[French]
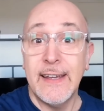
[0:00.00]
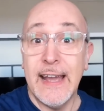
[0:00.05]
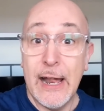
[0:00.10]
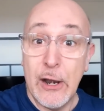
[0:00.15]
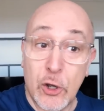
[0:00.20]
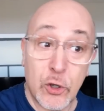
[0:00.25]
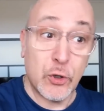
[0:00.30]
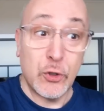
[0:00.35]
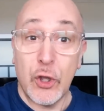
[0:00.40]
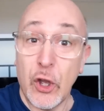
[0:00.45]

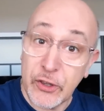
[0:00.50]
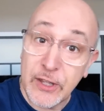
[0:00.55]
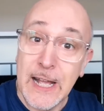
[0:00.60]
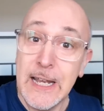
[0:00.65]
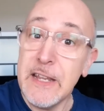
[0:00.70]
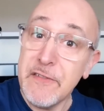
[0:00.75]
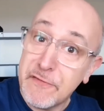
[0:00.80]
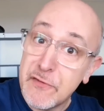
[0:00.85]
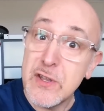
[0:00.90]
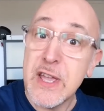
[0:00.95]
Alors que Dirt
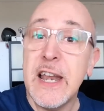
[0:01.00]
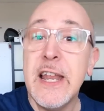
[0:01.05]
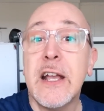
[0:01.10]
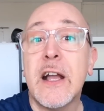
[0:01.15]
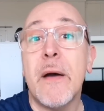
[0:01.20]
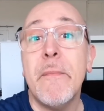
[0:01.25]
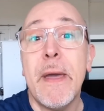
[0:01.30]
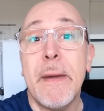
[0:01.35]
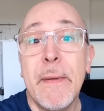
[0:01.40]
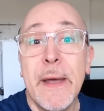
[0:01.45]
Rally, il faut y aller
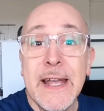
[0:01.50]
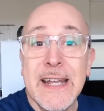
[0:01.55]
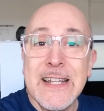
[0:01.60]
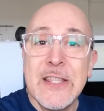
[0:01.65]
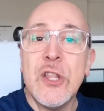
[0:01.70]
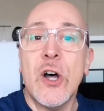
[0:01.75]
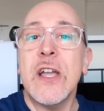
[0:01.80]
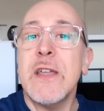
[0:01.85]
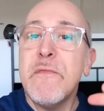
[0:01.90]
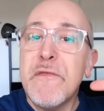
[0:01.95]
quand même.
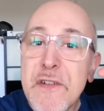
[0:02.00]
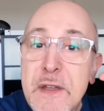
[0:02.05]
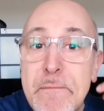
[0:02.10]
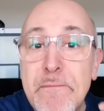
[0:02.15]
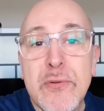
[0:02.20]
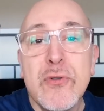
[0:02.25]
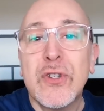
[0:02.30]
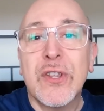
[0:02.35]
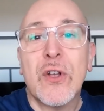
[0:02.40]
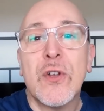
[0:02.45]
Non, il me fait
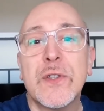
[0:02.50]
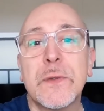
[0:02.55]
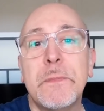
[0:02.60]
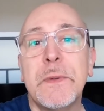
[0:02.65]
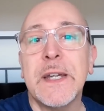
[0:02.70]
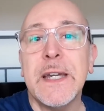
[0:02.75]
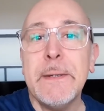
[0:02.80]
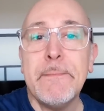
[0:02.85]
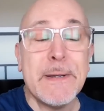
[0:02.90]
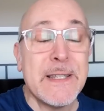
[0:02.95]
plus
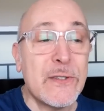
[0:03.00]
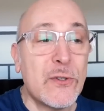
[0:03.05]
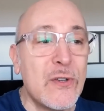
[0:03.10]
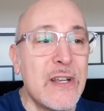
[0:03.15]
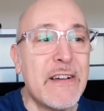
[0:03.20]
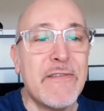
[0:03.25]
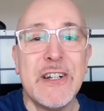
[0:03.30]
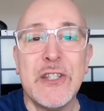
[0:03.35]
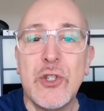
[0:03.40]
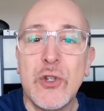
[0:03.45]
transpirer parce que
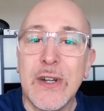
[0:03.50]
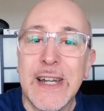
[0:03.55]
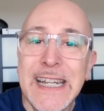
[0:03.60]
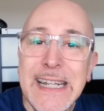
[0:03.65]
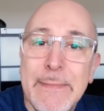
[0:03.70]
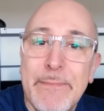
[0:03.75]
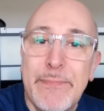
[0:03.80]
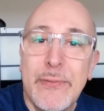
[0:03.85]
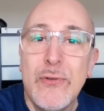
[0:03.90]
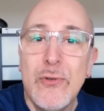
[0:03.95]
la voiture,
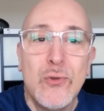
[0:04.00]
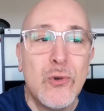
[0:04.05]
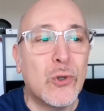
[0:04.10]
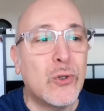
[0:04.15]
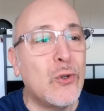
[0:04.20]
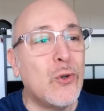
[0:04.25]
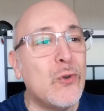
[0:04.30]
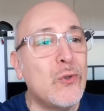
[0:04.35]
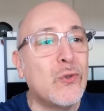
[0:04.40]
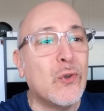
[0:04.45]
elle est plus
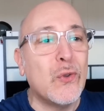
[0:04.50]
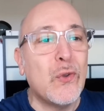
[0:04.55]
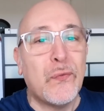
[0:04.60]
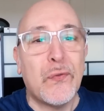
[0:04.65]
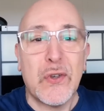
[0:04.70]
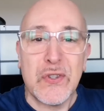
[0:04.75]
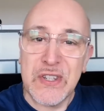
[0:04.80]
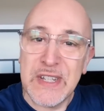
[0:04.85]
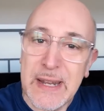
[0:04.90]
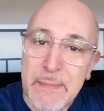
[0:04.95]
lourde, de retour de
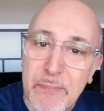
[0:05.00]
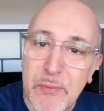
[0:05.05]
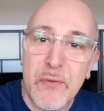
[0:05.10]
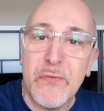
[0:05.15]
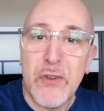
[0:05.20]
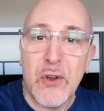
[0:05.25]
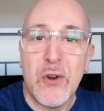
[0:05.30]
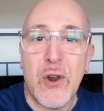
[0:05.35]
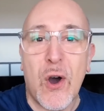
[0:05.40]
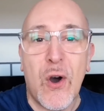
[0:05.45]
force, il est plus
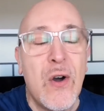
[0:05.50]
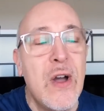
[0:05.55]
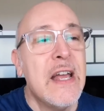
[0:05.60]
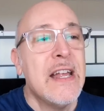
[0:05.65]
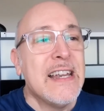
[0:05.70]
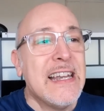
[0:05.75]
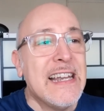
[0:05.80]
violent.